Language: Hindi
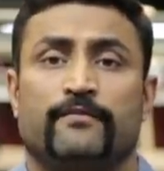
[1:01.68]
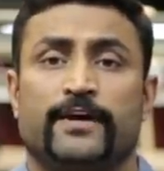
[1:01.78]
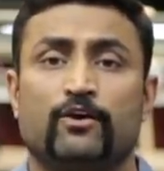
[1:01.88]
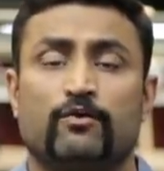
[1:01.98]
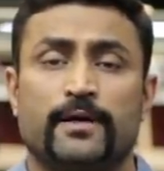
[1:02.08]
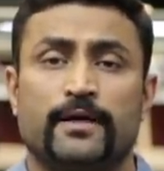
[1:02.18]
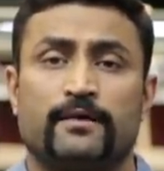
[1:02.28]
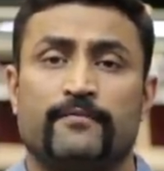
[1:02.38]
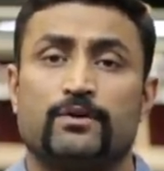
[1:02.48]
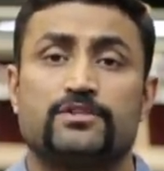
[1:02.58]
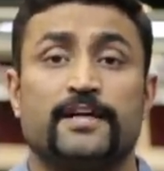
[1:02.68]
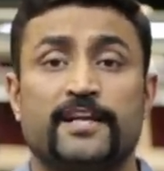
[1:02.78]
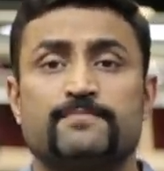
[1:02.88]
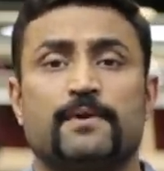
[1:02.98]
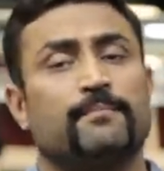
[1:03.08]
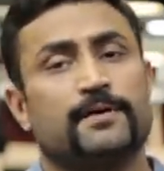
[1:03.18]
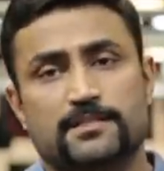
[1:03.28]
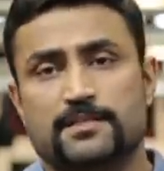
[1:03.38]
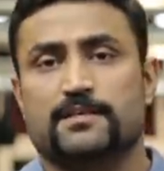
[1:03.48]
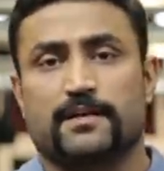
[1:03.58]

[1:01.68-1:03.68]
वीडियो में या वीडियो सीरीज में हम डिस्कस